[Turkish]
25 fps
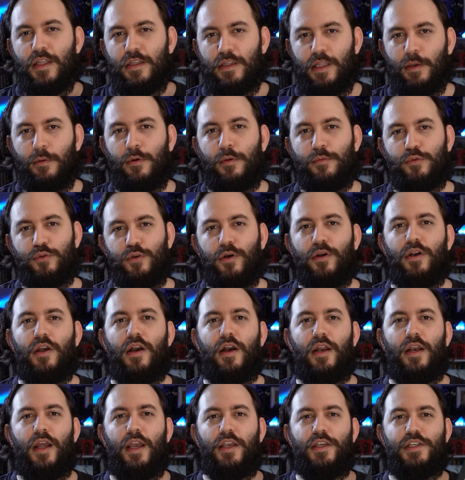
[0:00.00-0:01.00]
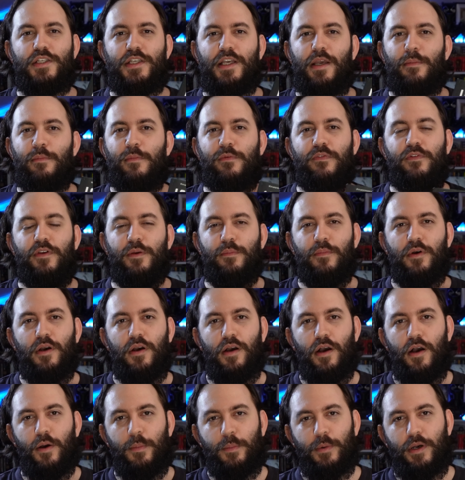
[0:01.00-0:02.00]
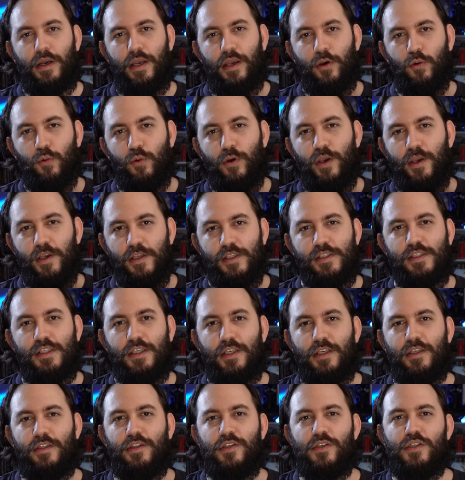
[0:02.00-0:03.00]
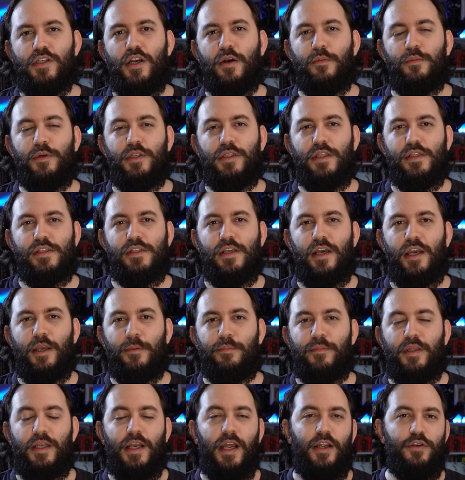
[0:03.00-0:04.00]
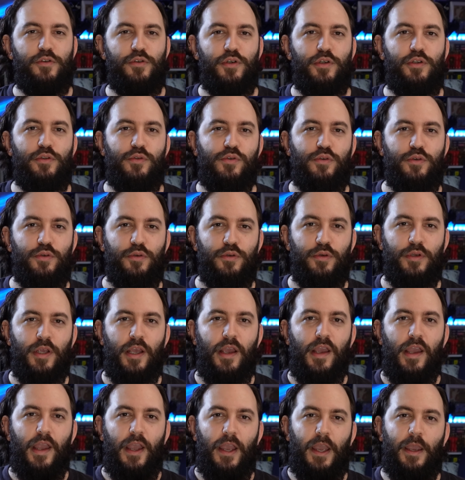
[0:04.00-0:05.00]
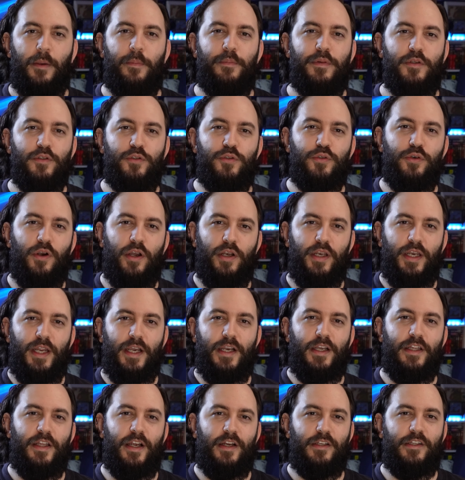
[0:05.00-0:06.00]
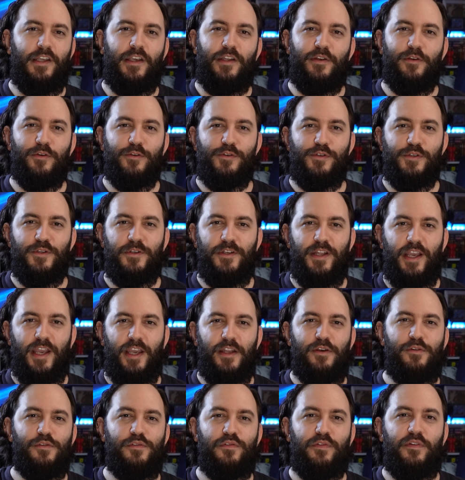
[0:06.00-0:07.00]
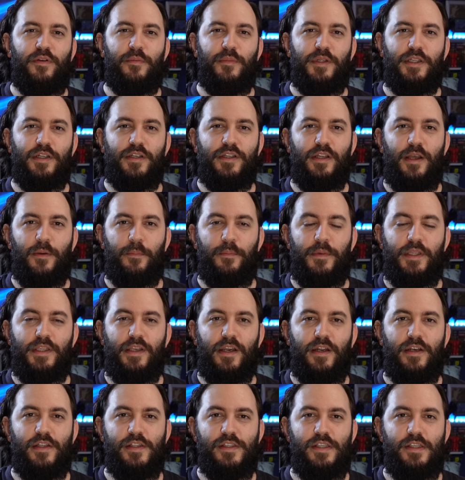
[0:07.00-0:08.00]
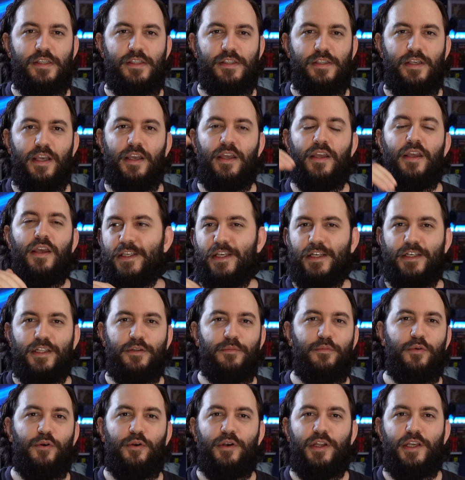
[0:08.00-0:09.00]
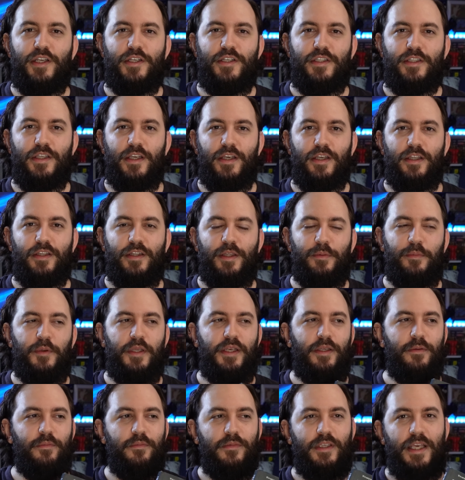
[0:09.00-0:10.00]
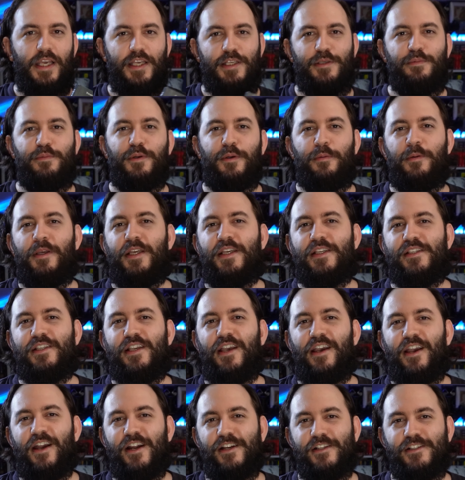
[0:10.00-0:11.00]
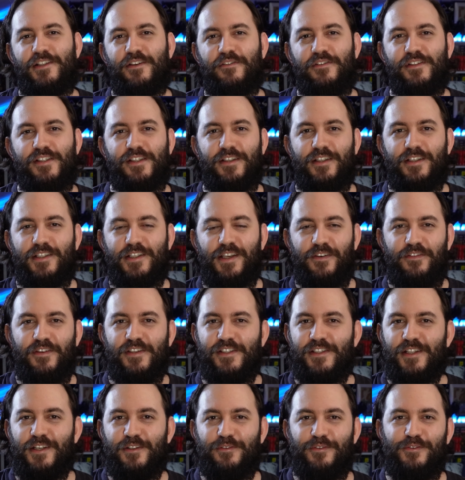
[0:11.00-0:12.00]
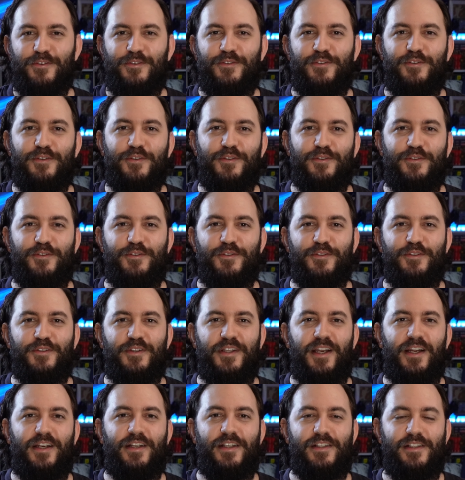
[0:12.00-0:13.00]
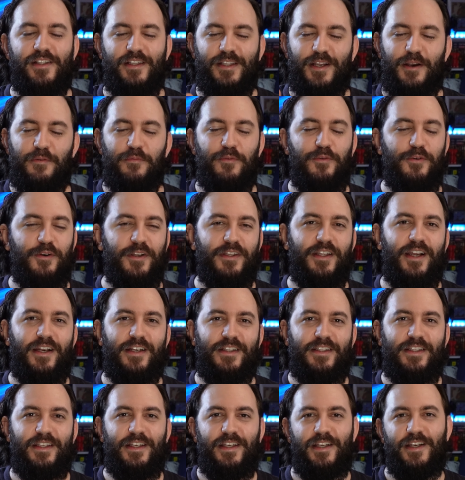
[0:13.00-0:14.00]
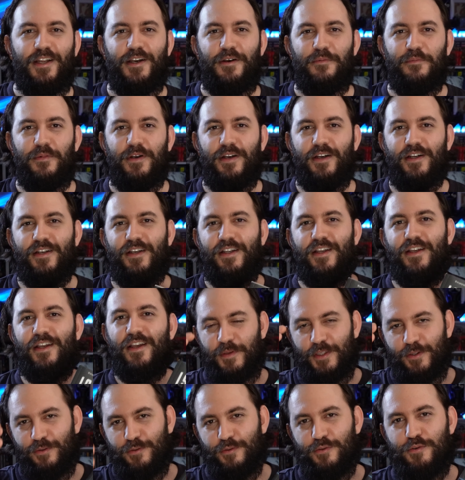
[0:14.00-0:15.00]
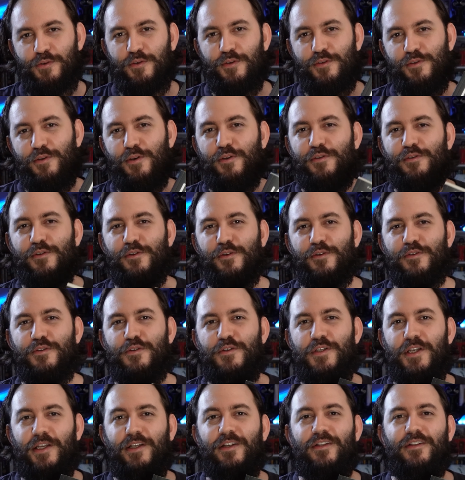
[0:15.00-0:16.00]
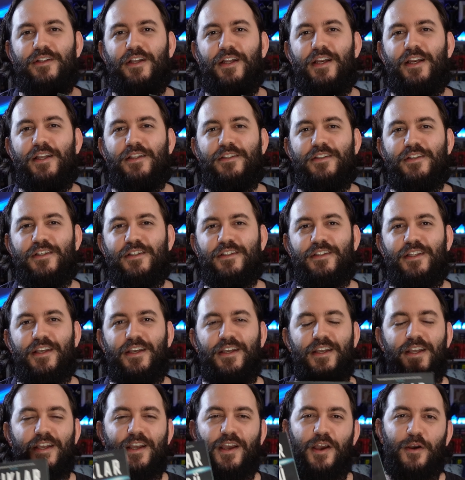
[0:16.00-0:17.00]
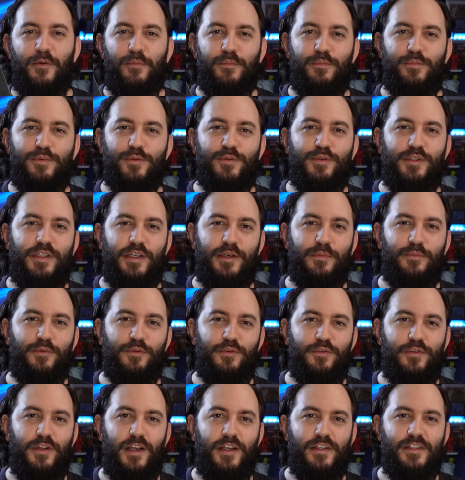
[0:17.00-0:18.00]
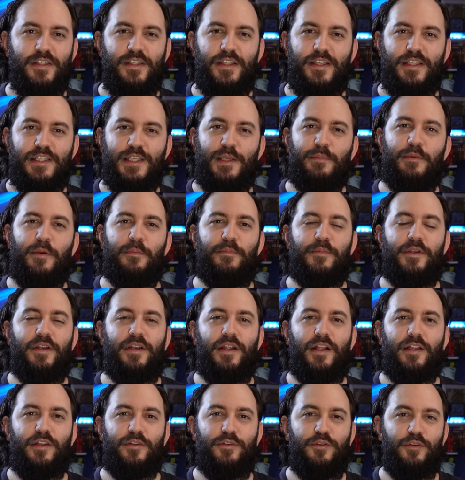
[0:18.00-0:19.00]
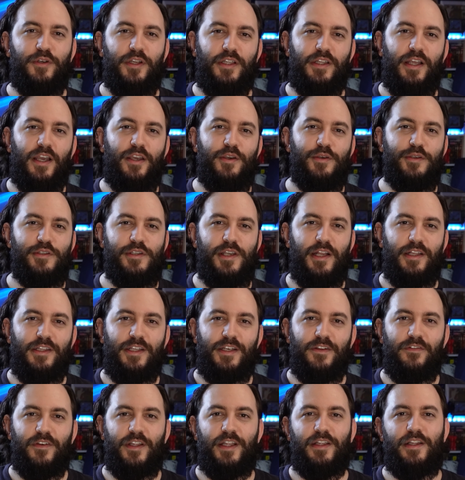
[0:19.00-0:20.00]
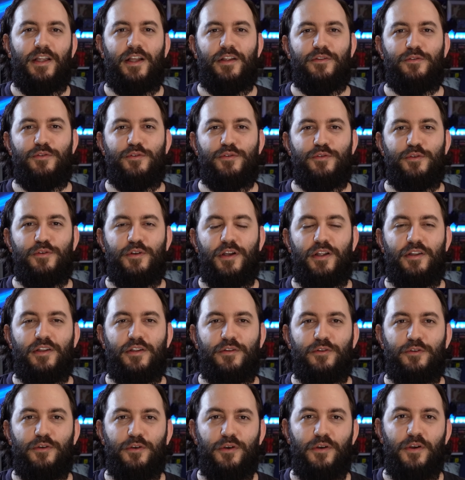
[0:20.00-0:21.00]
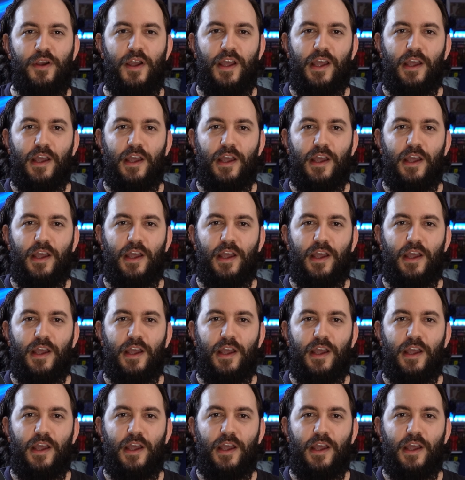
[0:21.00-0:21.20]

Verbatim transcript: Tamam şu an hala işleyen bir firma ama o eski ihtişamına da sahip değil. Yani şöyle düşünün. Apple şu an ne kadar teknolojinin en üst firmalarından bir tanesi ise yarın böyle işte ne bileyim Casper bilgisayar seviyesi, seviyesine düştüğünü düşünün neredeyse. Tamam o kadar değil yine ama hani bir düşüş söz konusu General Electric'te. Burada bunun aslında sebeplerini anlatıyor. Neden yükseldiğini ve neden düştüğünü anlatıyor.